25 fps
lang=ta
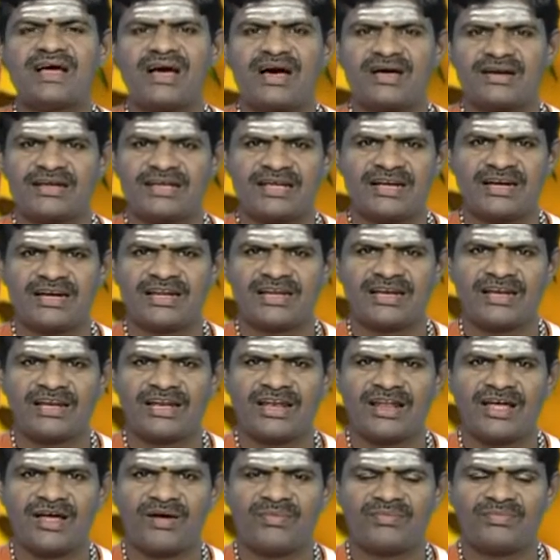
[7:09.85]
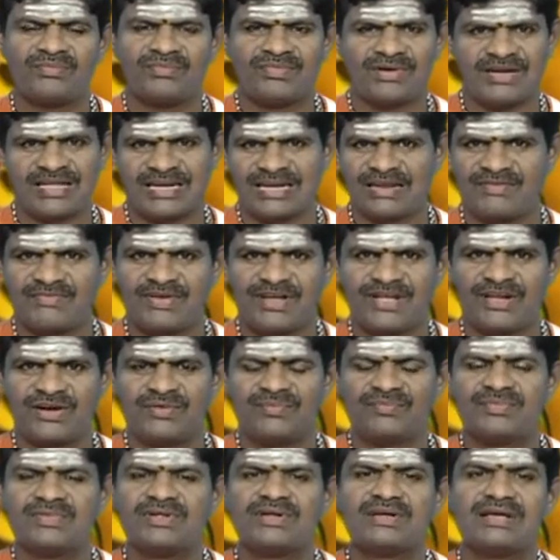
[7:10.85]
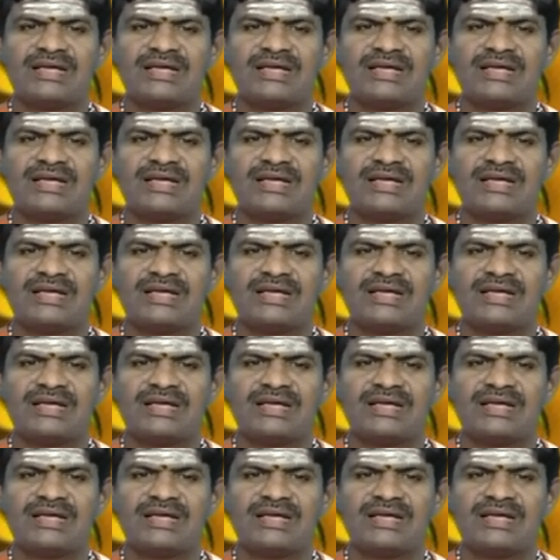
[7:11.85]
காரியங்களெல்லாம் நிறைவேறும்